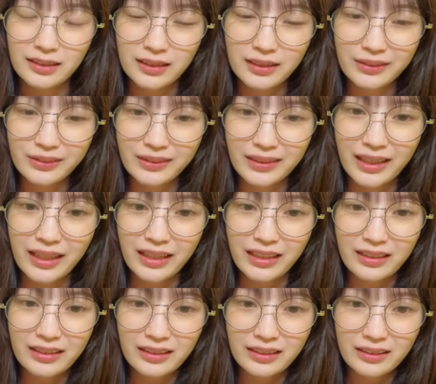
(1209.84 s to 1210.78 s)
リオン
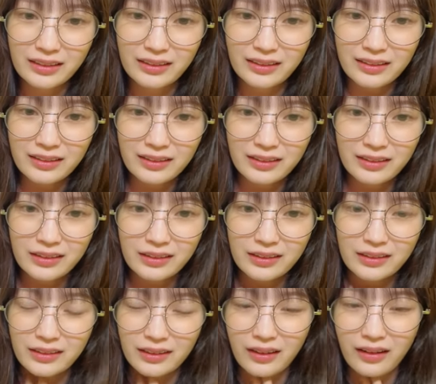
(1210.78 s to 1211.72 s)
ね
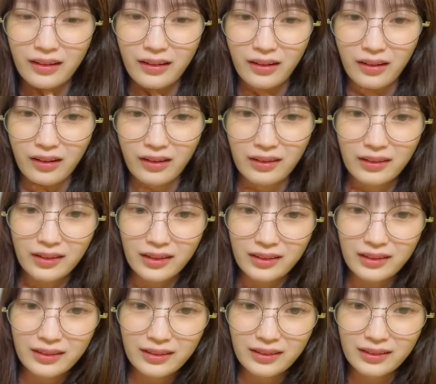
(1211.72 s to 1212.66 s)
なんか
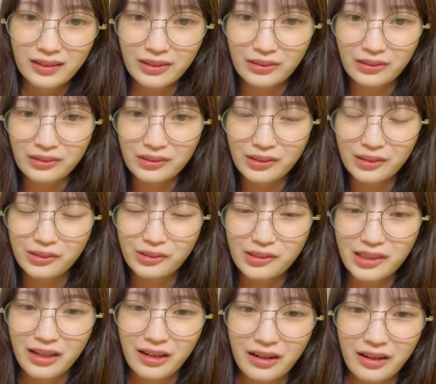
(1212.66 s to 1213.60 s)

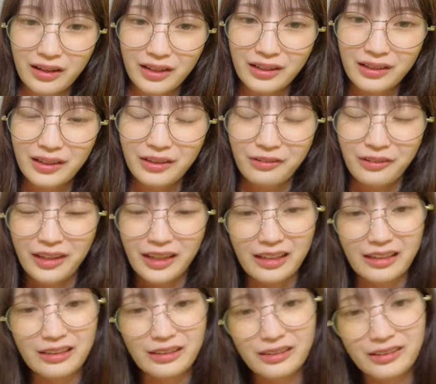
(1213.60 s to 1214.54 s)
声があれだよね